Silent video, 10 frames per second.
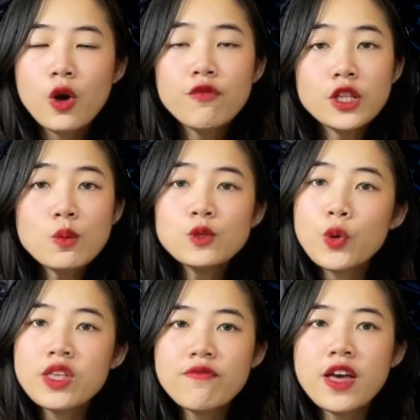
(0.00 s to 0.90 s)
Với thông số
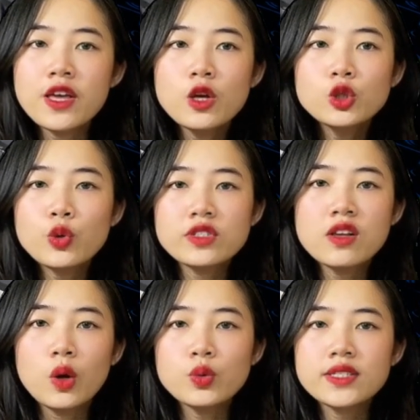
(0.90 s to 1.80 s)
như vậy, chủ sở
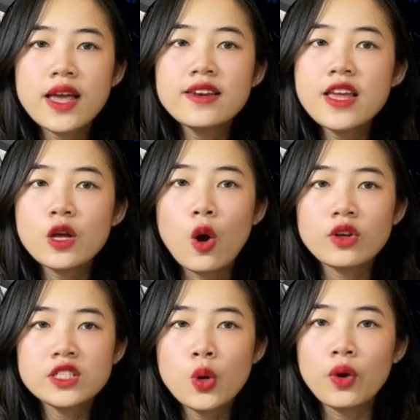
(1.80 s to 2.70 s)
hữu xe nên có chiều